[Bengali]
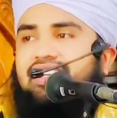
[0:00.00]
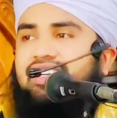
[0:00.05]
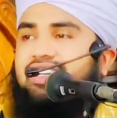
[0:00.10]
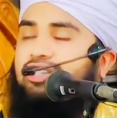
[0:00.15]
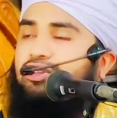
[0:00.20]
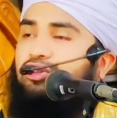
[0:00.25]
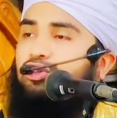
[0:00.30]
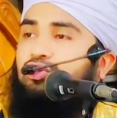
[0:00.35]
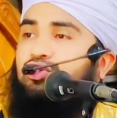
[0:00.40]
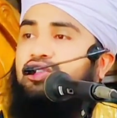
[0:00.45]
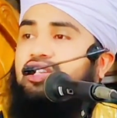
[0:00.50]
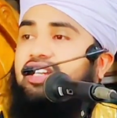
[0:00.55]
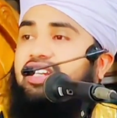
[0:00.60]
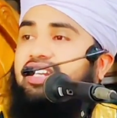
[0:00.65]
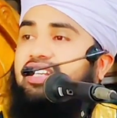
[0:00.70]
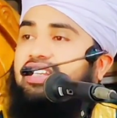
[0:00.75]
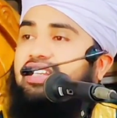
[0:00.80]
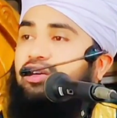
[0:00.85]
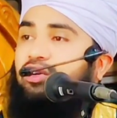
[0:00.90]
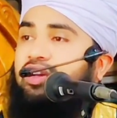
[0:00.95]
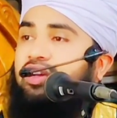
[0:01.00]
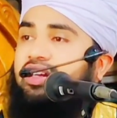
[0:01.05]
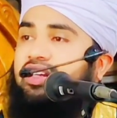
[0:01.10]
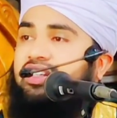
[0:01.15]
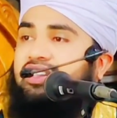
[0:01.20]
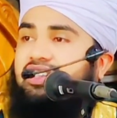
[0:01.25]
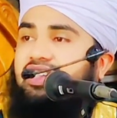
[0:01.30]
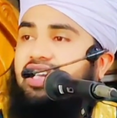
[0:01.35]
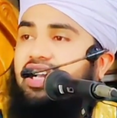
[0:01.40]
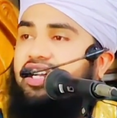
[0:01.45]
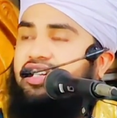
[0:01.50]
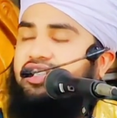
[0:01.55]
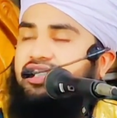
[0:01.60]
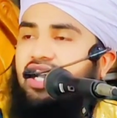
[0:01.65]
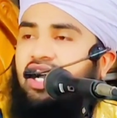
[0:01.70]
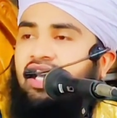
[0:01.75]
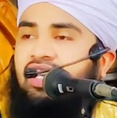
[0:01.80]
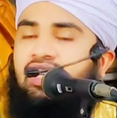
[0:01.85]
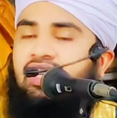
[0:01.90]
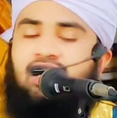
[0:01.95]
কিন্তু ছেড়ে দেওয়ার ইতিহাস
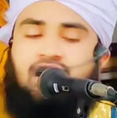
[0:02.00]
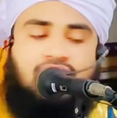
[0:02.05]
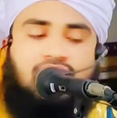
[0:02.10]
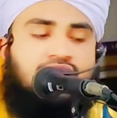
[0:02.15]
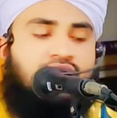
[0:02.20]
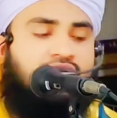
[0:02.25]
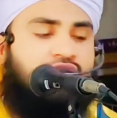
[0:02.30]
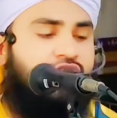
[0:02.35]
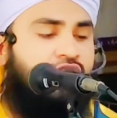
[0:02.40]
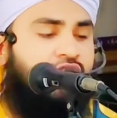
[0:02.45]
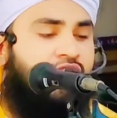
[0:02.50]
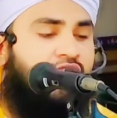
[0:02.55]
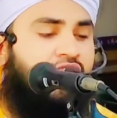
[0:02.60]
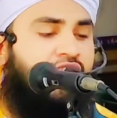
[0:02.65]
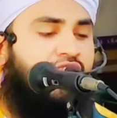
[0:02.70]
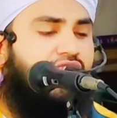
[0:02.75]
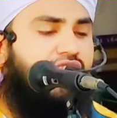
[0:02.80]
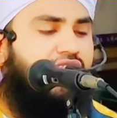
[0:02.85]
আল্লাহর কাছে